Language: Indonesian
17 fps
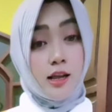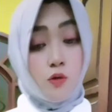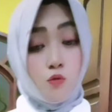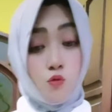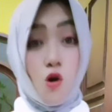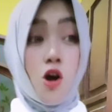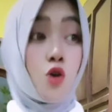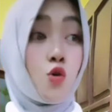
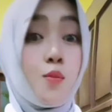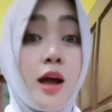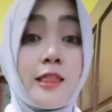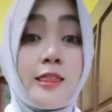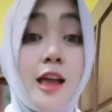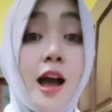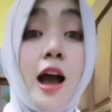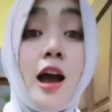wong
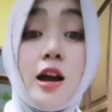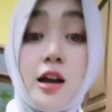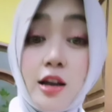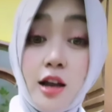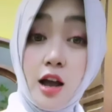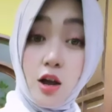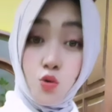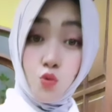rumah
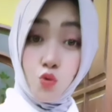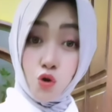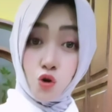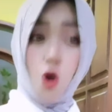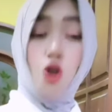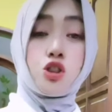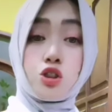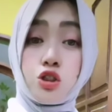tangga ku
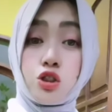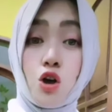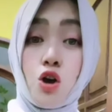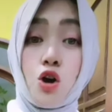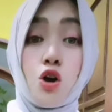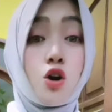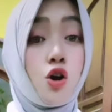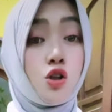
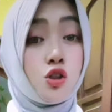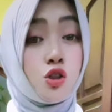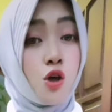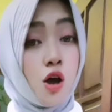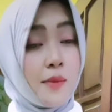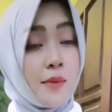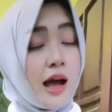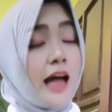
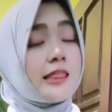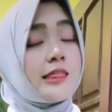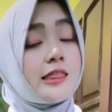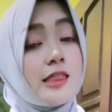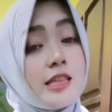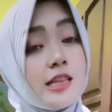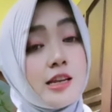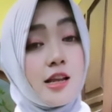rata-rata
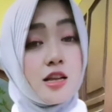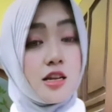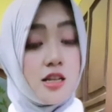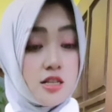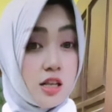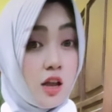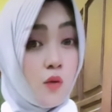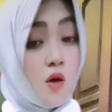matine
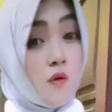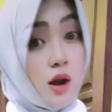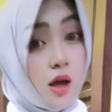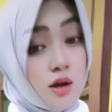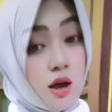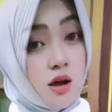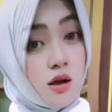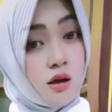dhisik wong
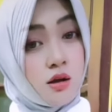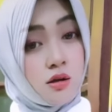lanang